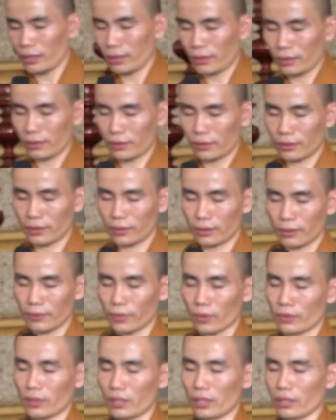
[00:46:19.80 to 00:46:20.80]
á, chứ
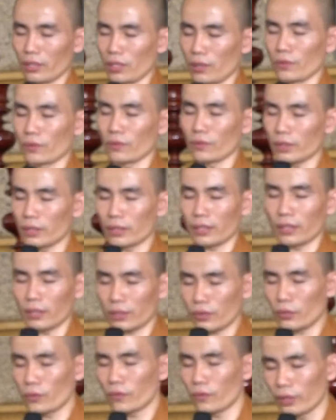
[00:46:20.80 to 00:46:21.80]
mình ngồi thiền nhiều xuống là
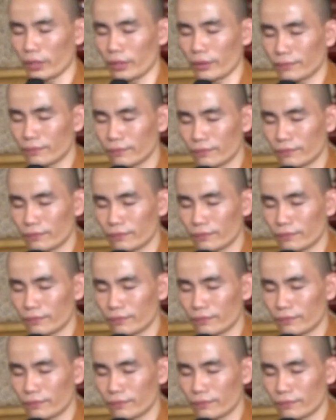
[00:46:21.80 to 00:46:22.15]
thú vị.